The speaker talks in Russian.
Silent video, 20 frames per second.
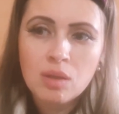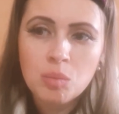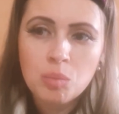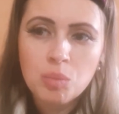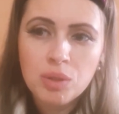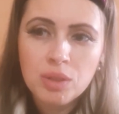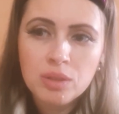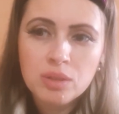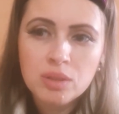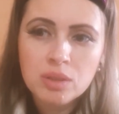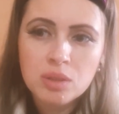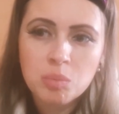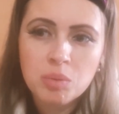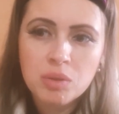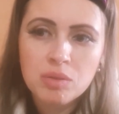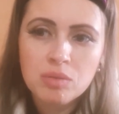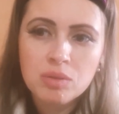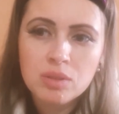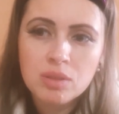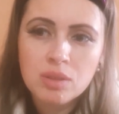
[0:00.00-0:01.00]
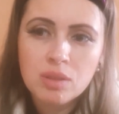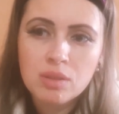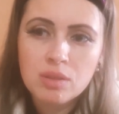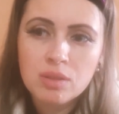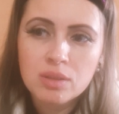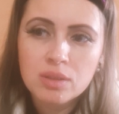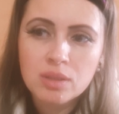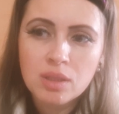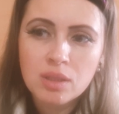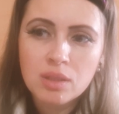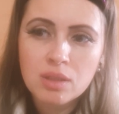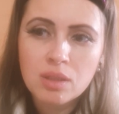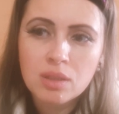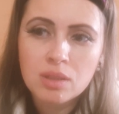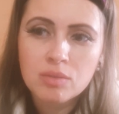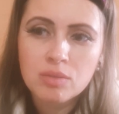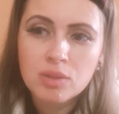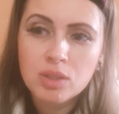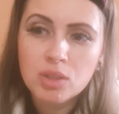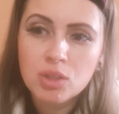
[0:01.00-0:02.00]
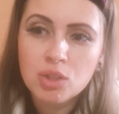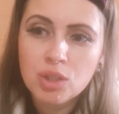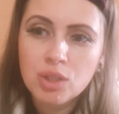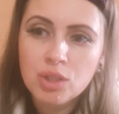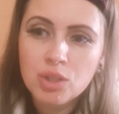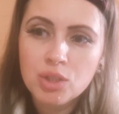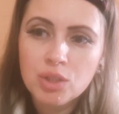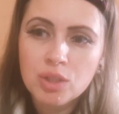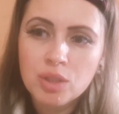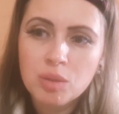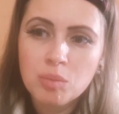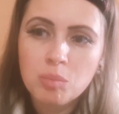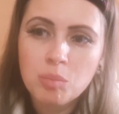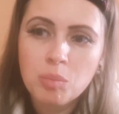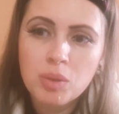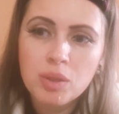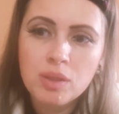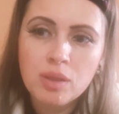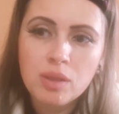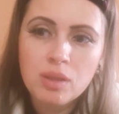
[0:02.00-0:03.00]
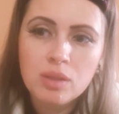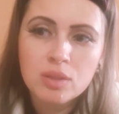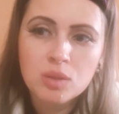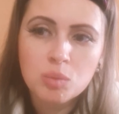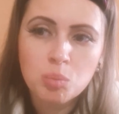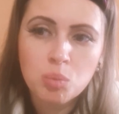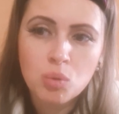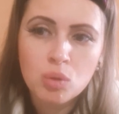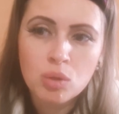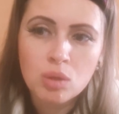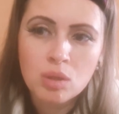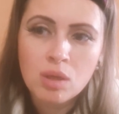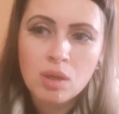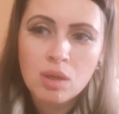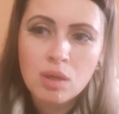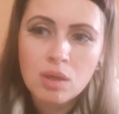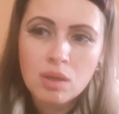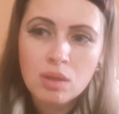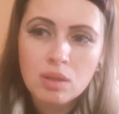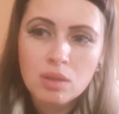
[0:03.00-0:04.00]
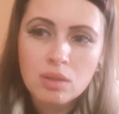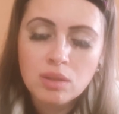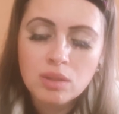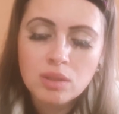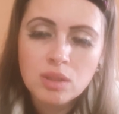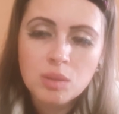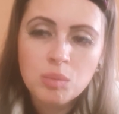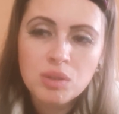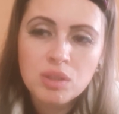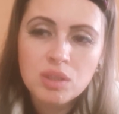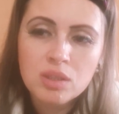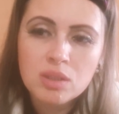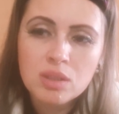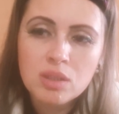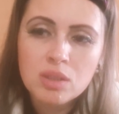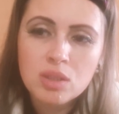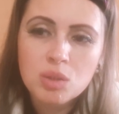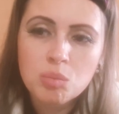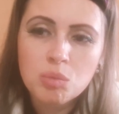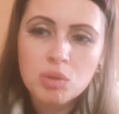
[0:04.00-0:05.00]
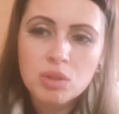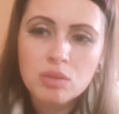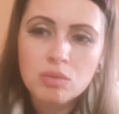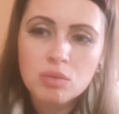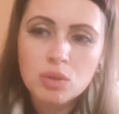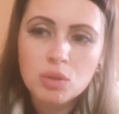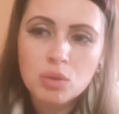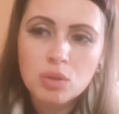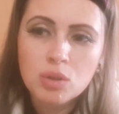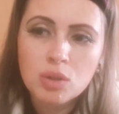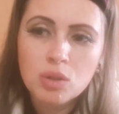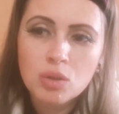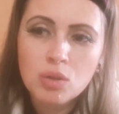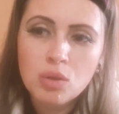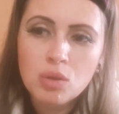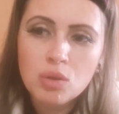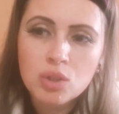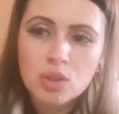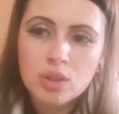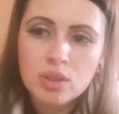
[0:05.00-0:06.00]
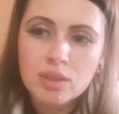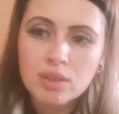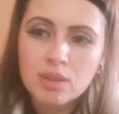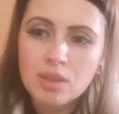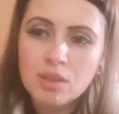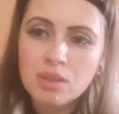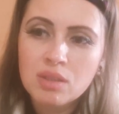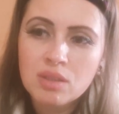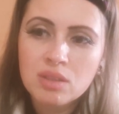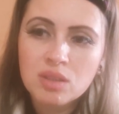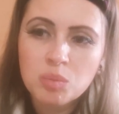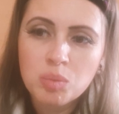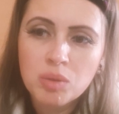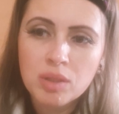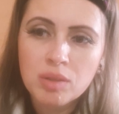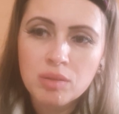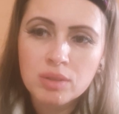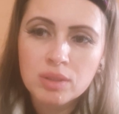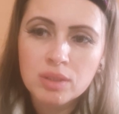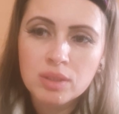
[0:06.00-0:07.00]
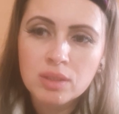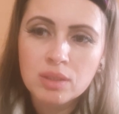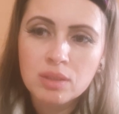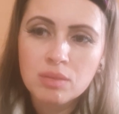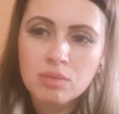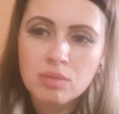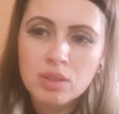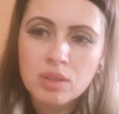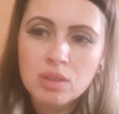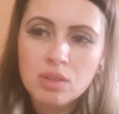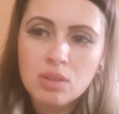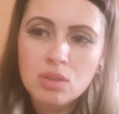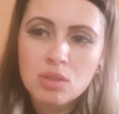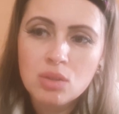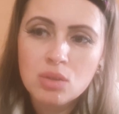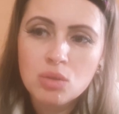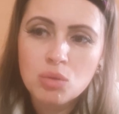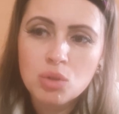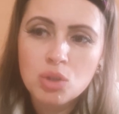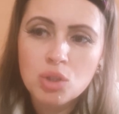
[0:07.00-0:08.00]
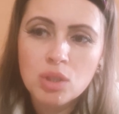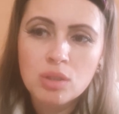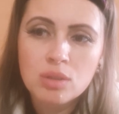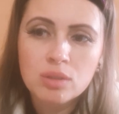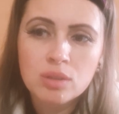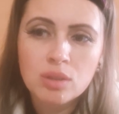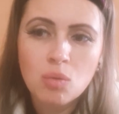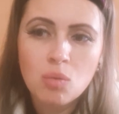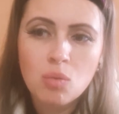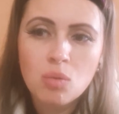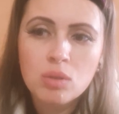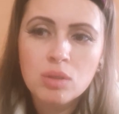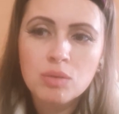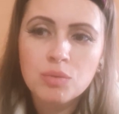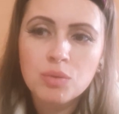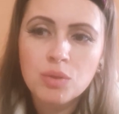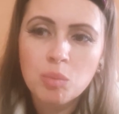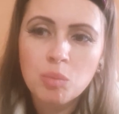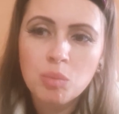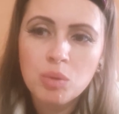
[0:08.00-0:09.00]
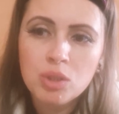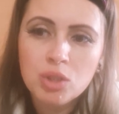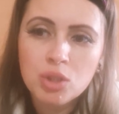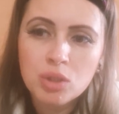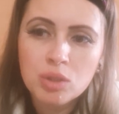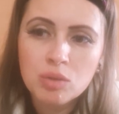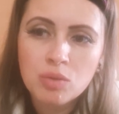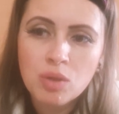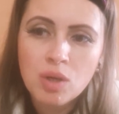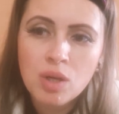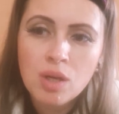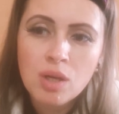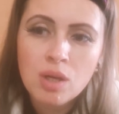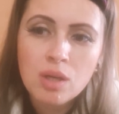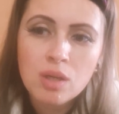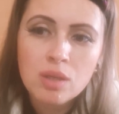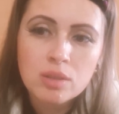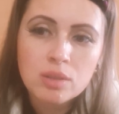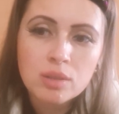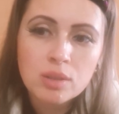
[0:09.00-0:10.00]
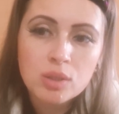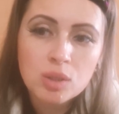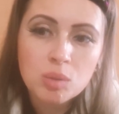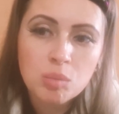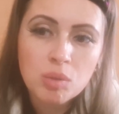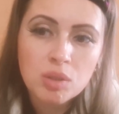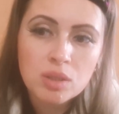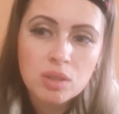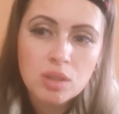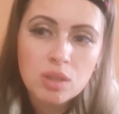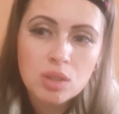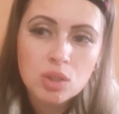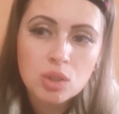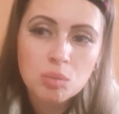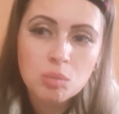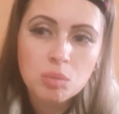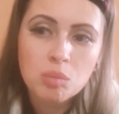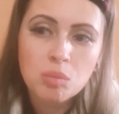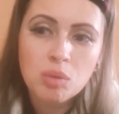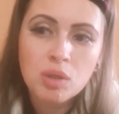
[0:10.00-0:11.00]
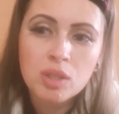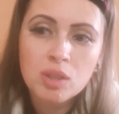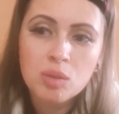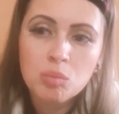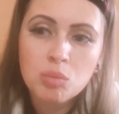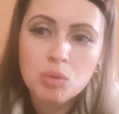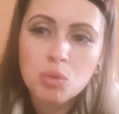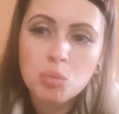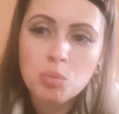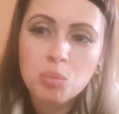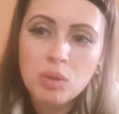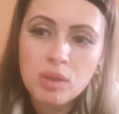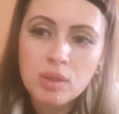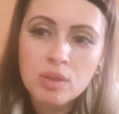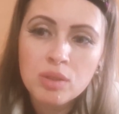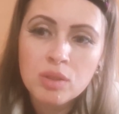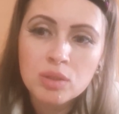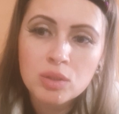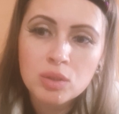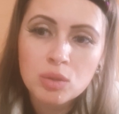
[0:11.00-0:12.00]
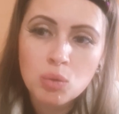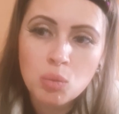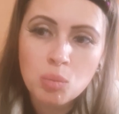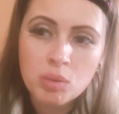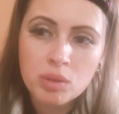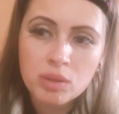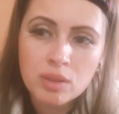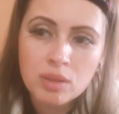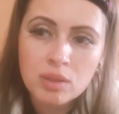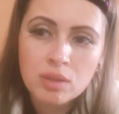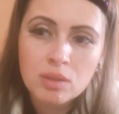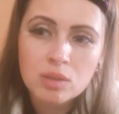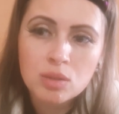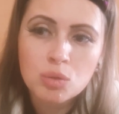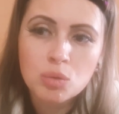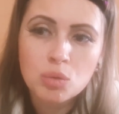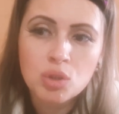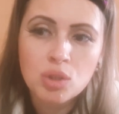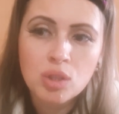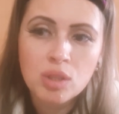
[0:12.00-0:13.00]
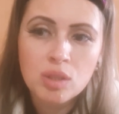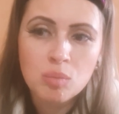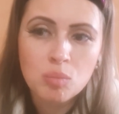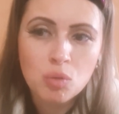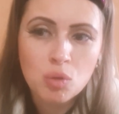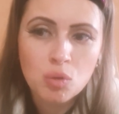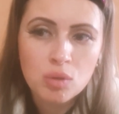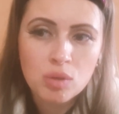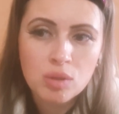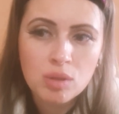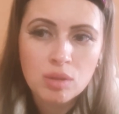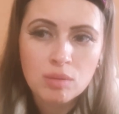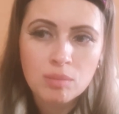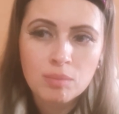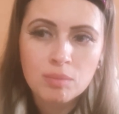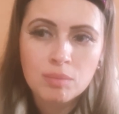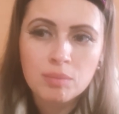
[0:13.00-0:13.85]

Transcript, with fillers: Принцы и правители, не зная, как ответить женщинам, подняли спор. Если мы назначим их на высокие должности, они не справятся, ведь они не изучали законов и обычаев. Если же мы откажем им, они будут пилить нас дома, так рассуждали многие.